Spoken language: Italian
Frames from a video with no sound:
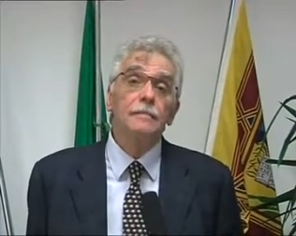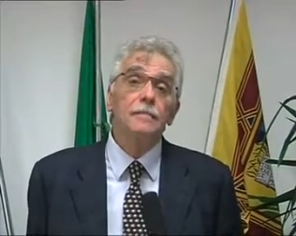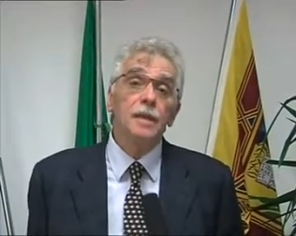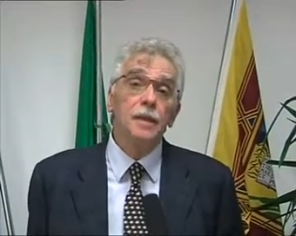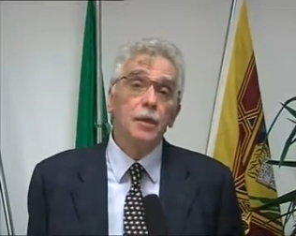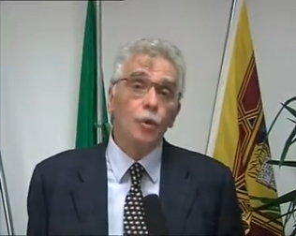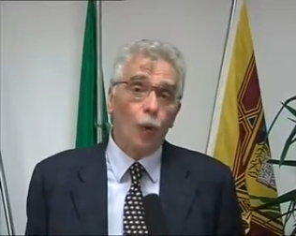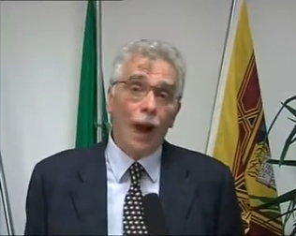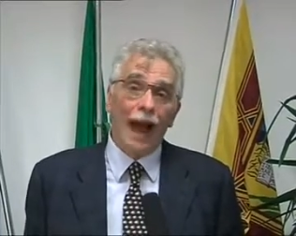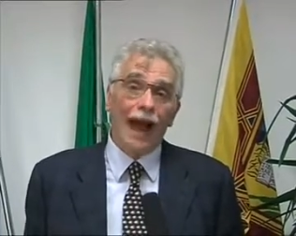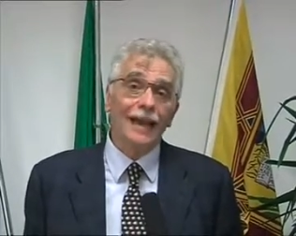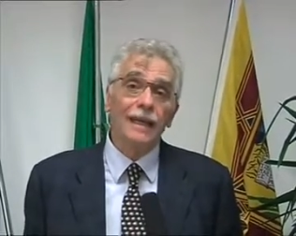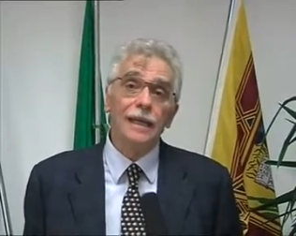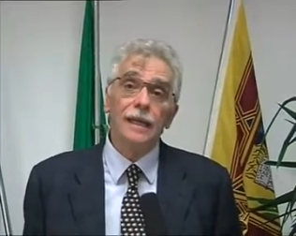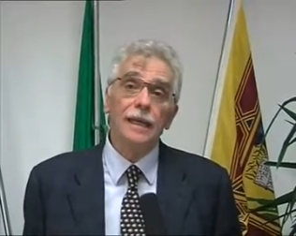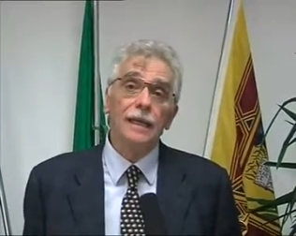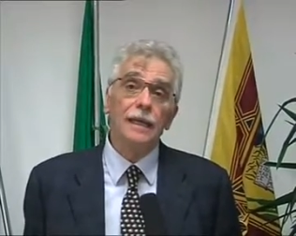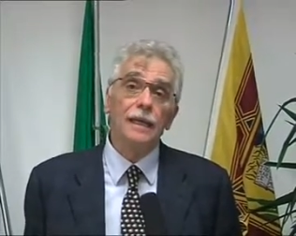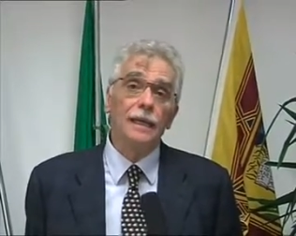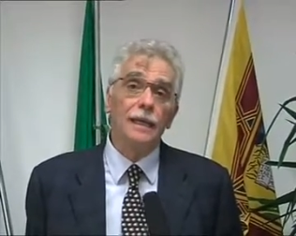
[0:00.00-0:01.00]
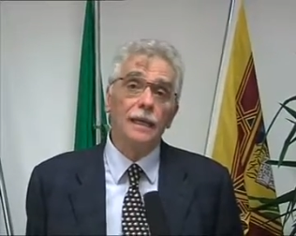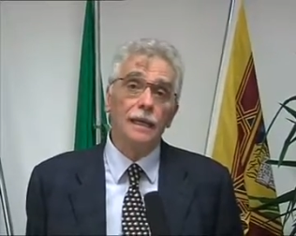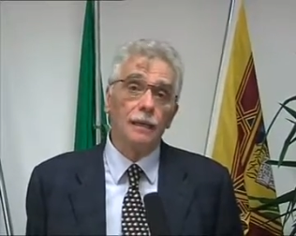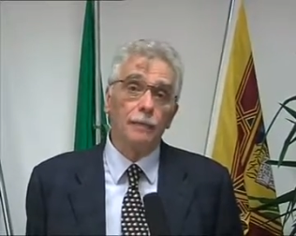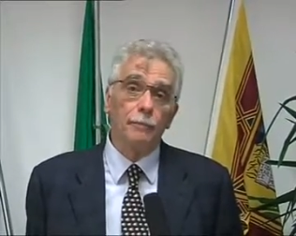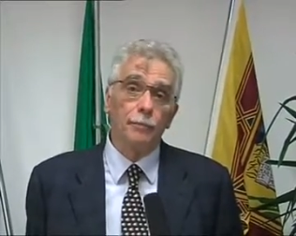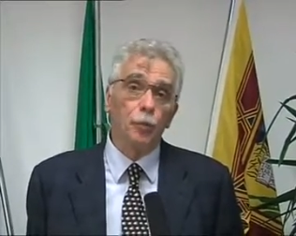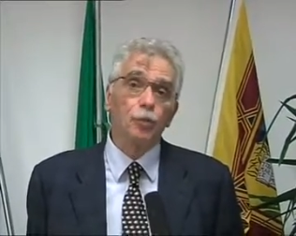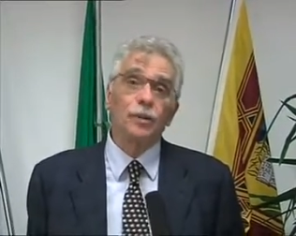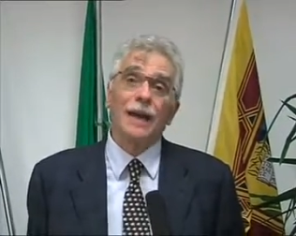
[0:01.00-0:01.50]
i quali
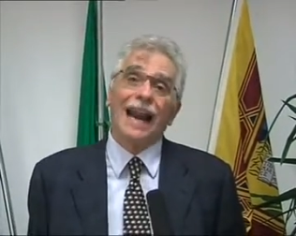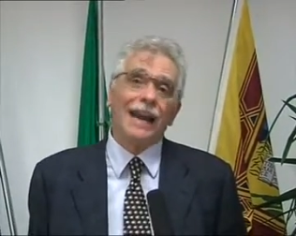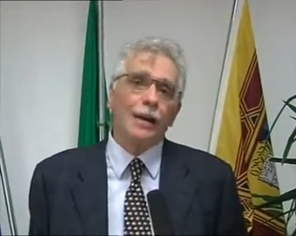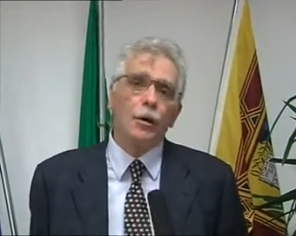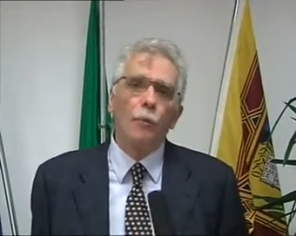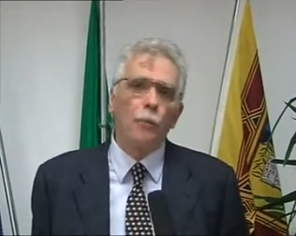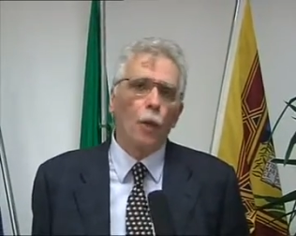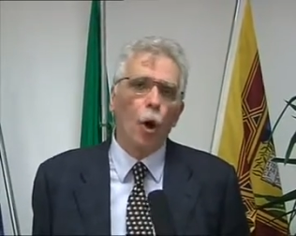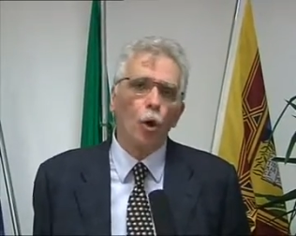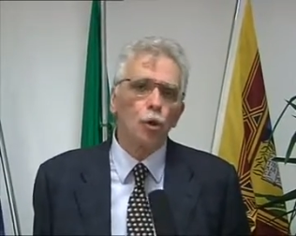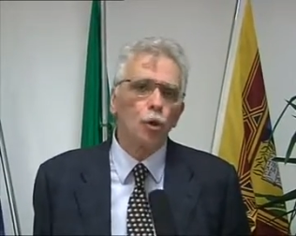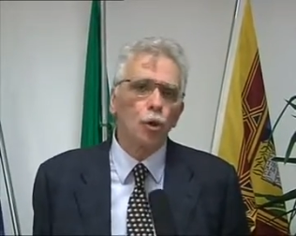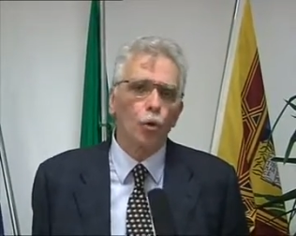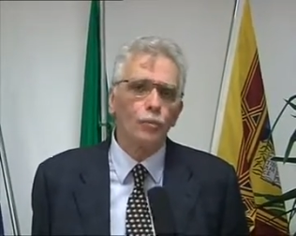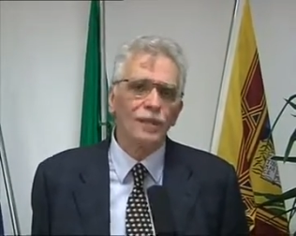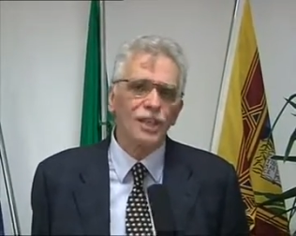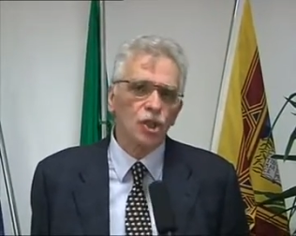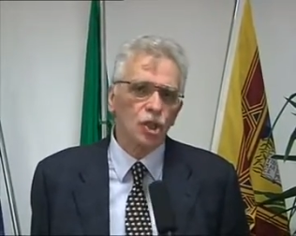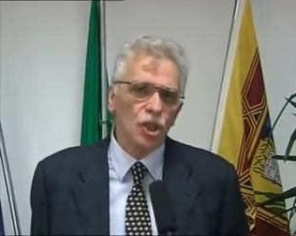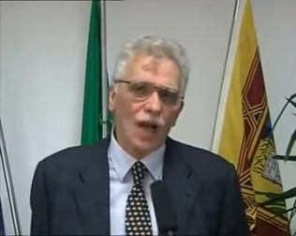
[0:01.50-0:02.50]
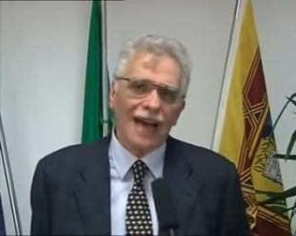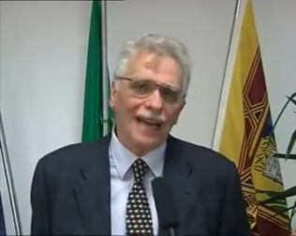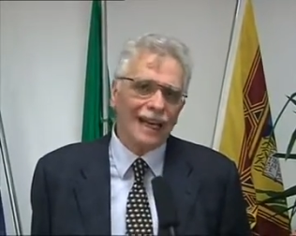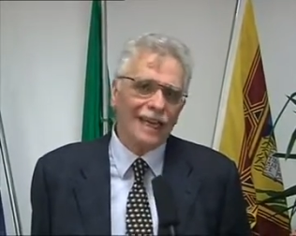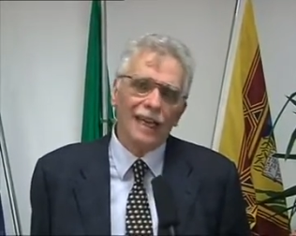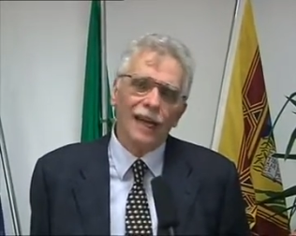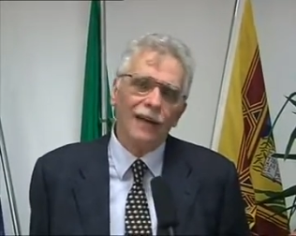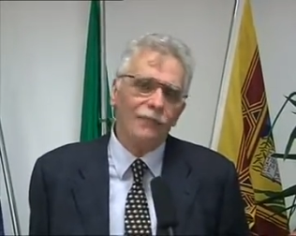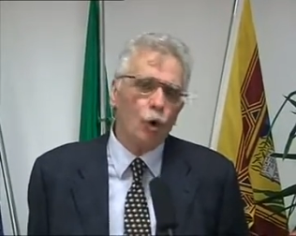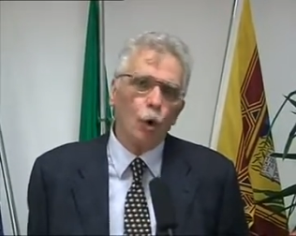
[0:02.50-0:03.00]
eh, potranno poi cominciare
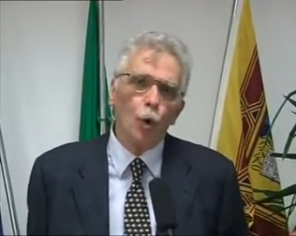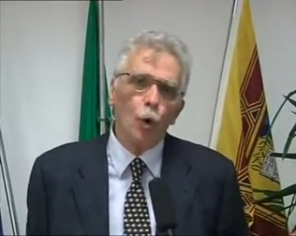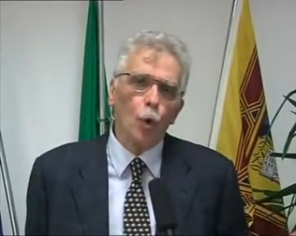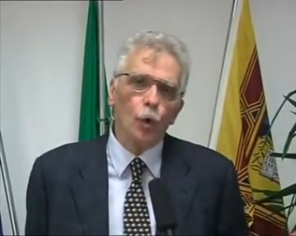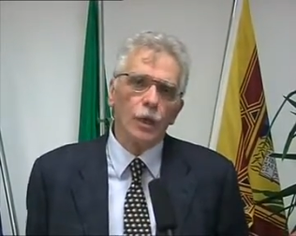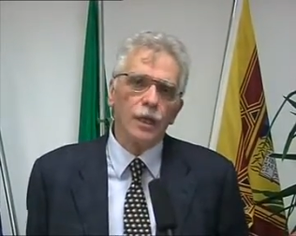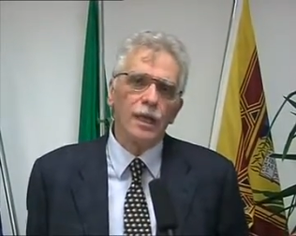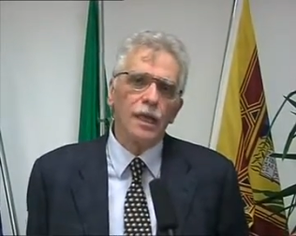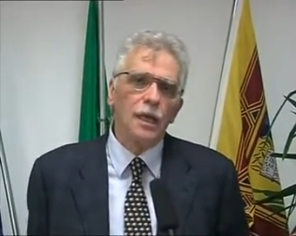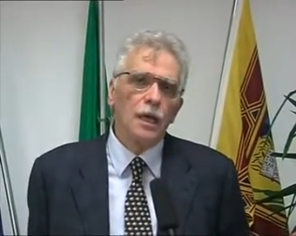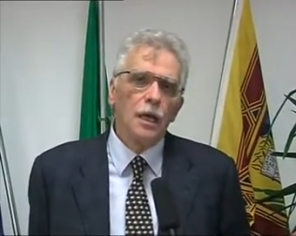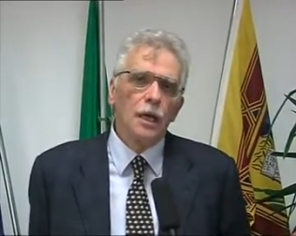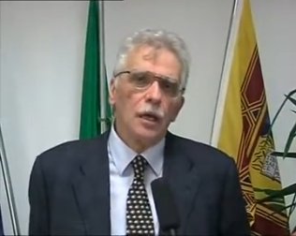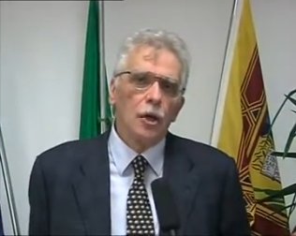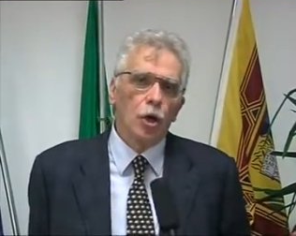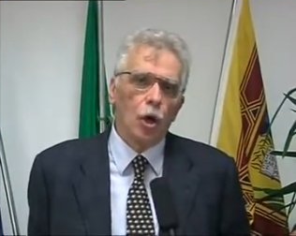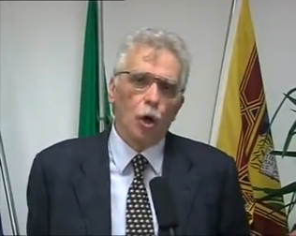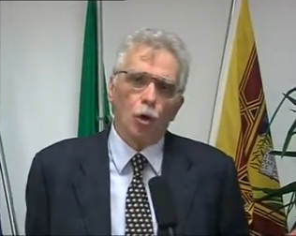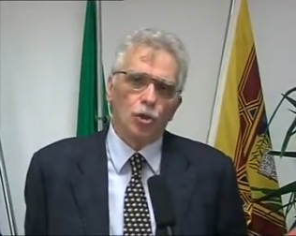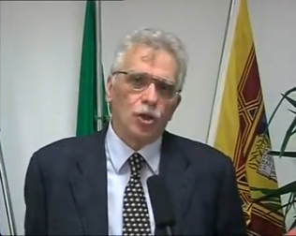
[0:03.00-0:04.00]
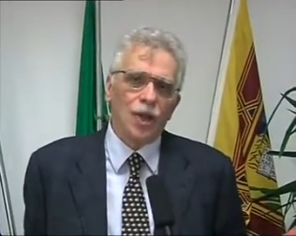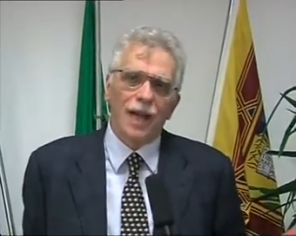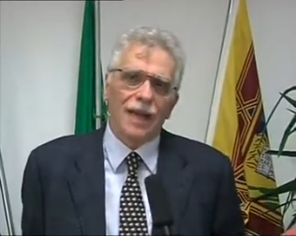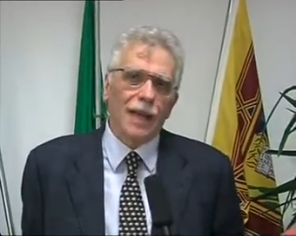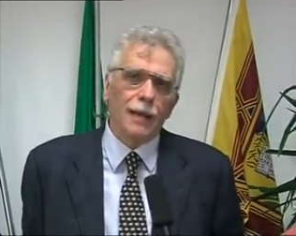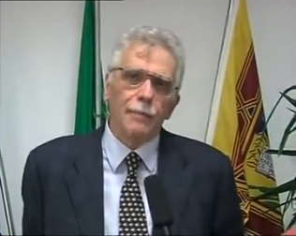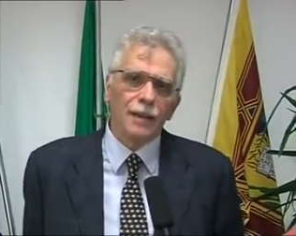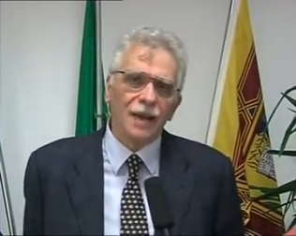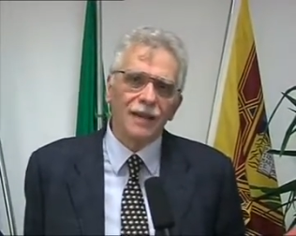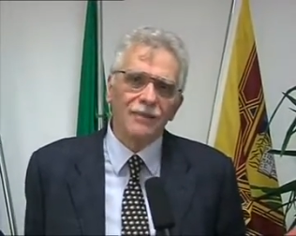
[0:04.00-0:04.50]
i lavori, cosa
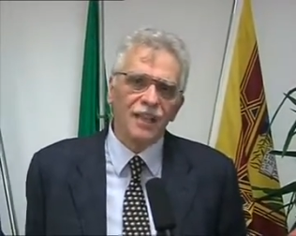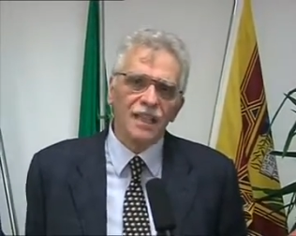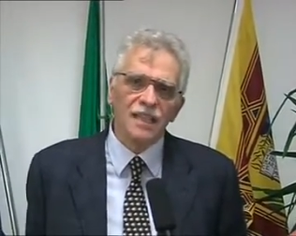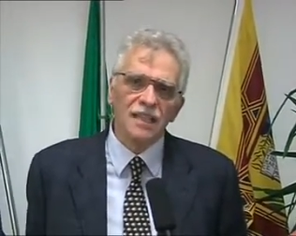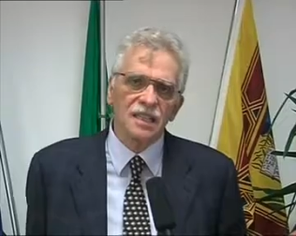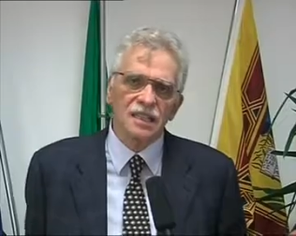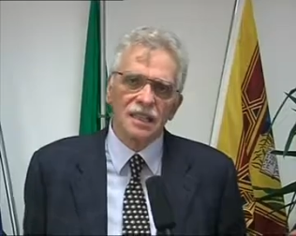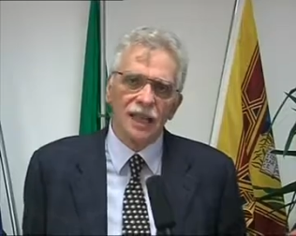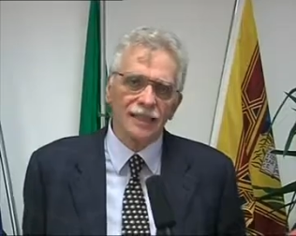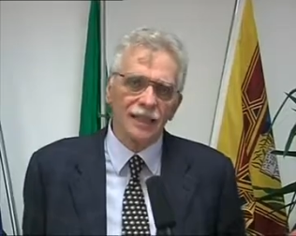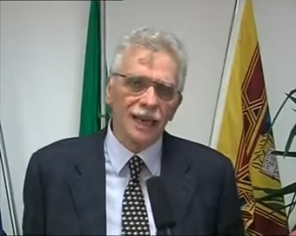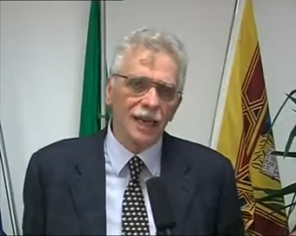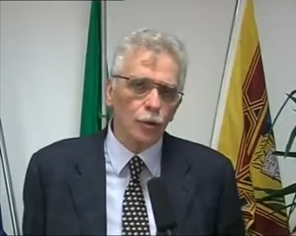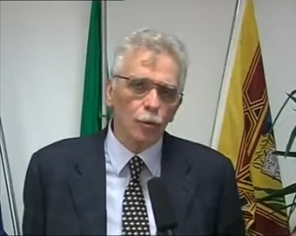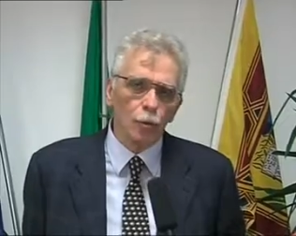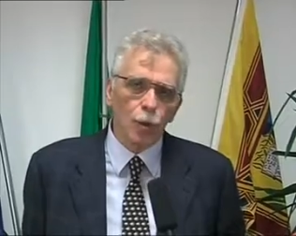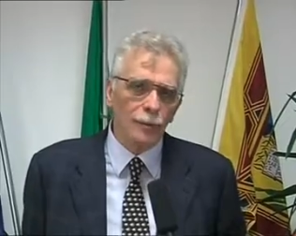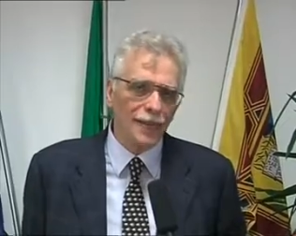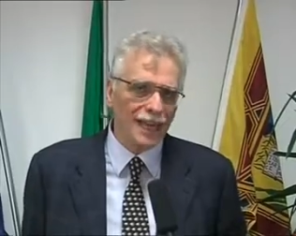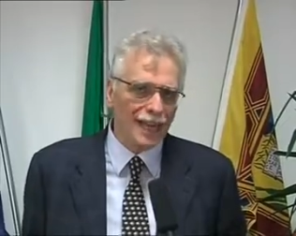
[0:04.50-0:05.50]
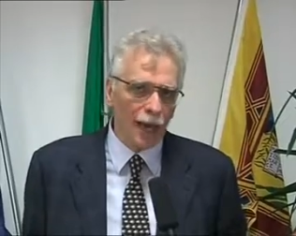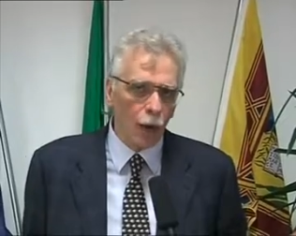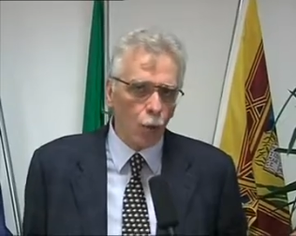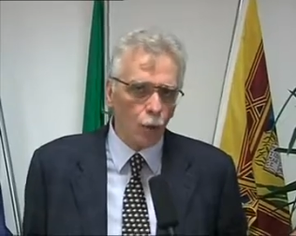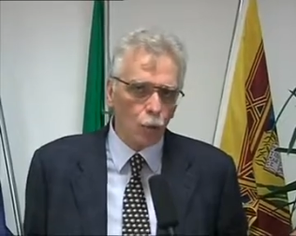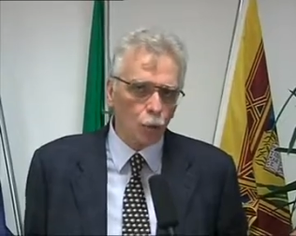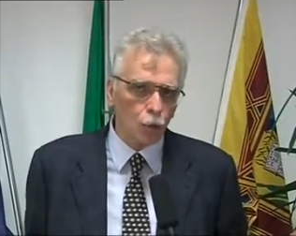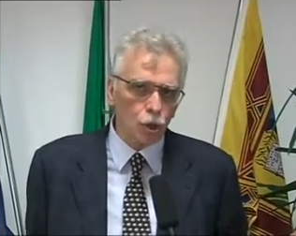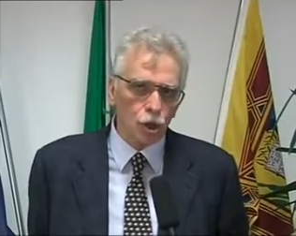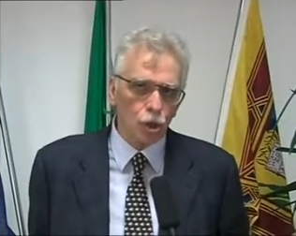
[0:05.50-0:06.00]
che è prevista nel
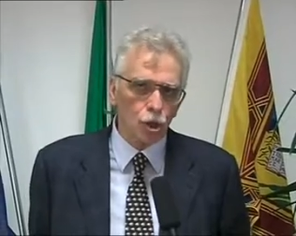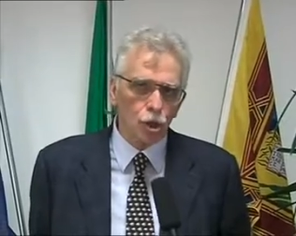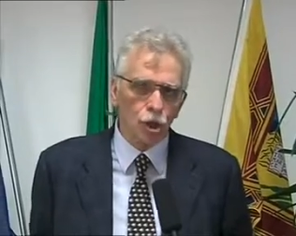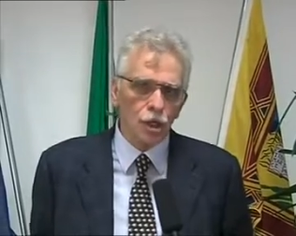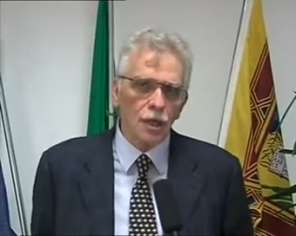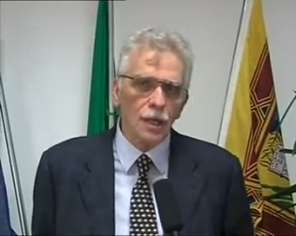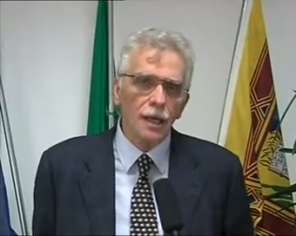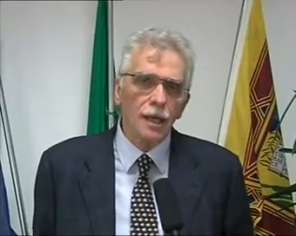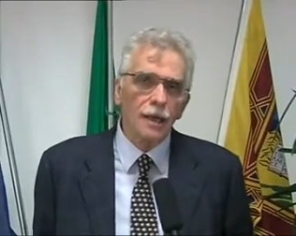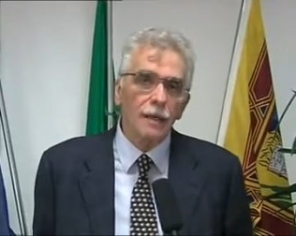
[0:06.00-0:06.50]
2011.